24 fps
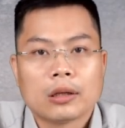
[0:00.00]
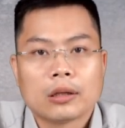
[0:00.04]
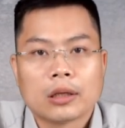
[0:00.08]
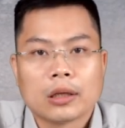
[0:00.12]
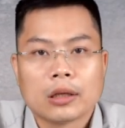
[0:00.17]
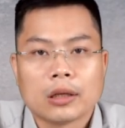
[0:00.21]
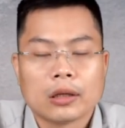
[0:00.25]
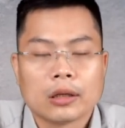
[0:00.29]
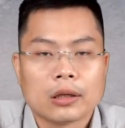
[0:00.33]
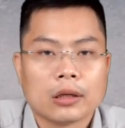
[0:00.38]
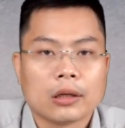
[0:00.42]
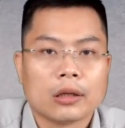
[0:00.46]

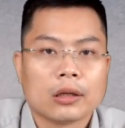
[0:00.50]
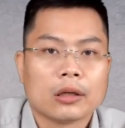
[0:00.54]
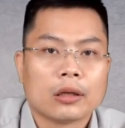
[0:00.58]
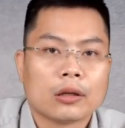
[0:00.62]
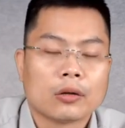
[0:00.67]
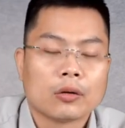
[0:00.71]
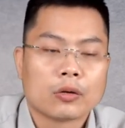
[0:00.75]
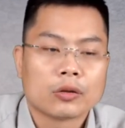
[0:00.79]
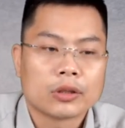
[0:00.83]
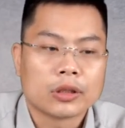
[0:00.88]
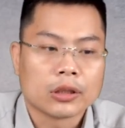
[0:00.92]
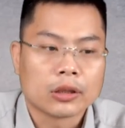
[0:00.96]
thì
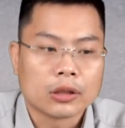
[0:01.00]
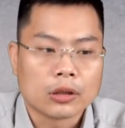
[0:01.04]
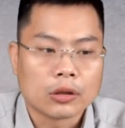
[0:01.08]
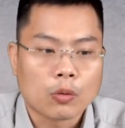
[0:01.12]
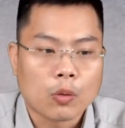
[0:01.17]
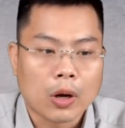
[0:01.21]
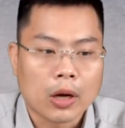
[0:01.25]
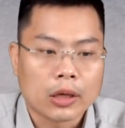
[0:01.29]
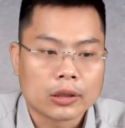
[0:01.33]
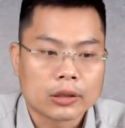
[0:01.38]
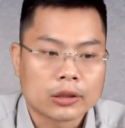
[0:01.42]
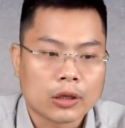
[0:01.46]
nó chỉ từ
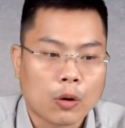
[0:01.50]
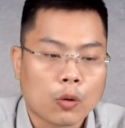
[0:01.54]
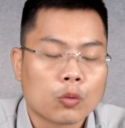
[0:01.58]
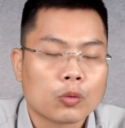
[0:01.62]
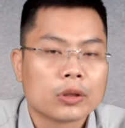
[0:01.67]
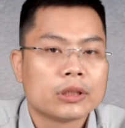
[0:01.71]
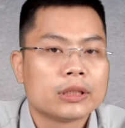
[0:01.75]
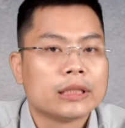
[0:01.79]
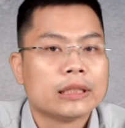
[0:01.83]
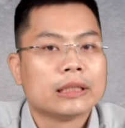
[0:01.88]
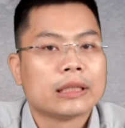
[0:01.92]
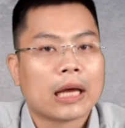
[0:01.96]
khoảng 6
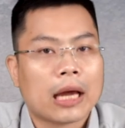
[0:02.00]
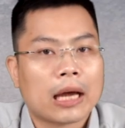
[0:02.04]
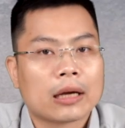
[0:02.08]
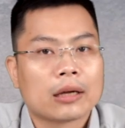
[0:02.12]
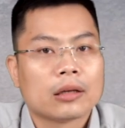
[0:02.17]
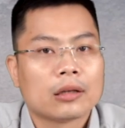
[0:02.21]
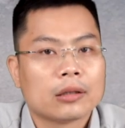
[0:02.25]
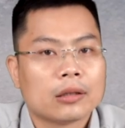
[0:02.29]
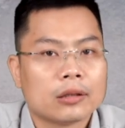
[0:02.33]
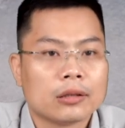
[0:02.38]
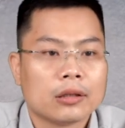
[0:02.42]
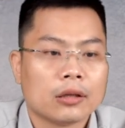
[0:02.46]
đến 9 tháng.
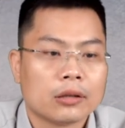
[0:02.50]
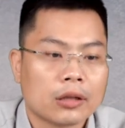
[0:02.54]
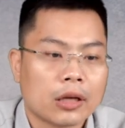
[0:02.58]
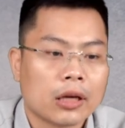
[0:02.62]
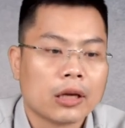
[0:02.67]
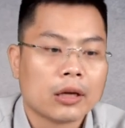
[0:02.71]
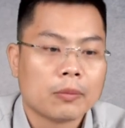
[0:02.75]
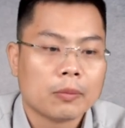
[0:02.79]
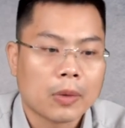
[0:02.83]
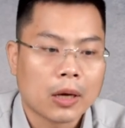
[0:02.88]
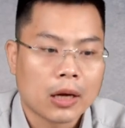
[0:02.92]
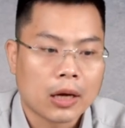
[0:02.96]
Nhờ
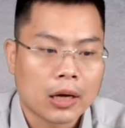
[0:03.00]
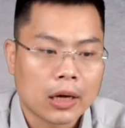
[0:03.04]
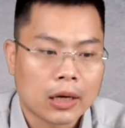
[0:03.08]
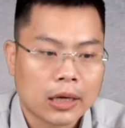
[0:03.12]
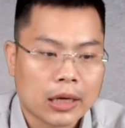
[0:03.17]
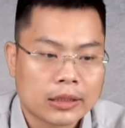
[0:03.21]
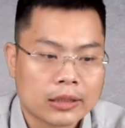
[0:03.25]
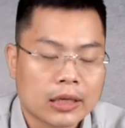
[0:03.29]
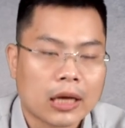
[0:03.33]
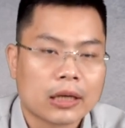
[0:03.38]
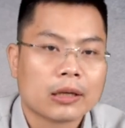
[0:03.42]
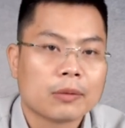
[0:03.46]
thế mà
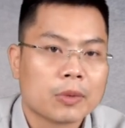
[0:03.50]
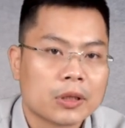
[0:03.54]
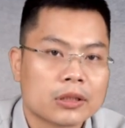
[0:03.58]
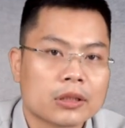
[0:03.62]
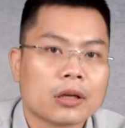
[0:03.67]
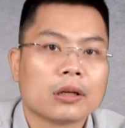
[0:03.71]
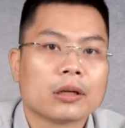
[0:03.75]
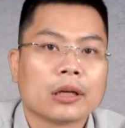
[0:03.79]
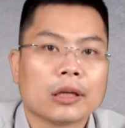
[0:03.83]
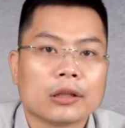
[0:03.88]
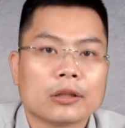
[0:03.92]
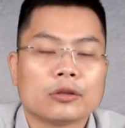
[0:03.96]
cái dự án điện
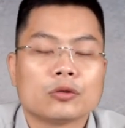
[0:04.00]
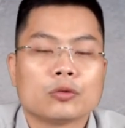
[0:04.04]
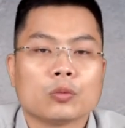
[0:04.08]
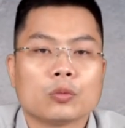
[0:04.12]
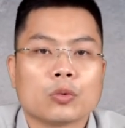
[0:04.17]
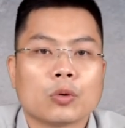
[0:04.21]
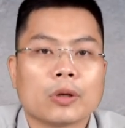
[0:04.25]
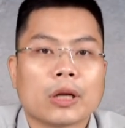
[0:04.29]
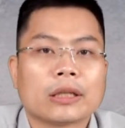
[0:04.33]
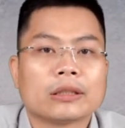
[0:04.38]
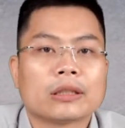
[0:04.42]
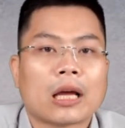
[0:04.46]
trời này chúng
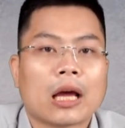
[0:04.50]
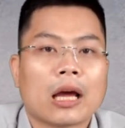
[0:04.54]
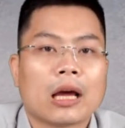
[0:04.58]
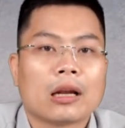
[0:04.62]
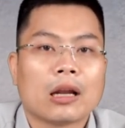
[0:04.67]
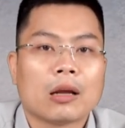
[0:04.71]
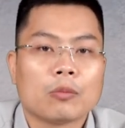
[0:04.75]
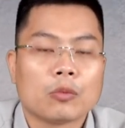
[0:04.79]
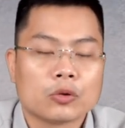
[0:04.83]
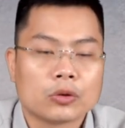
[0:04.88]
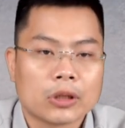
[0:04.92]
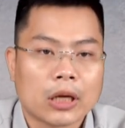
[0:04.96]
tôi đánh giá
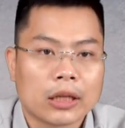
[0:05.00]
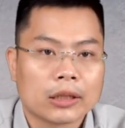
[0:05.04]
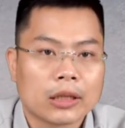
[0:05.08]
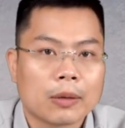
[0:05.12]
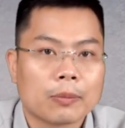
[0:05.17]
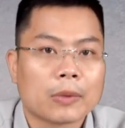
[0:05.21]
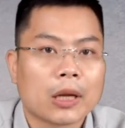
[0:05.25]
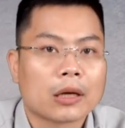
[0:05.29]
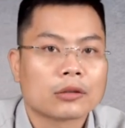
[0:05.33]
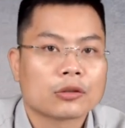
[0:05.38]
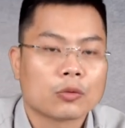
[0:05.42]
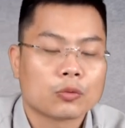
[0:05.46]
là một dự án
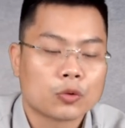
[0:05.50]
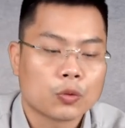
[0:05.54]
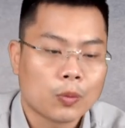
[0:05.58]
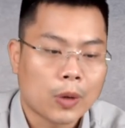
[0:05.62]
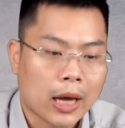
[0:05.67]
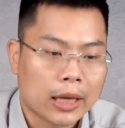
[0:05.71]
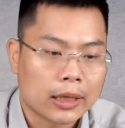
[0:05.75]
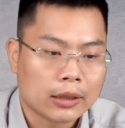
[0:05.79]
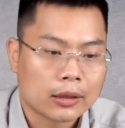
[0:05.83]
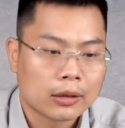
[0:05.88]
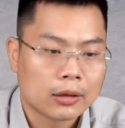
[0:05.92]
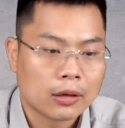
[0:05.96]
tiềm năng trong trung
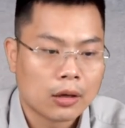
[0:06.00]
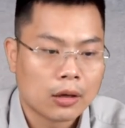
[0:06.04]
hạn.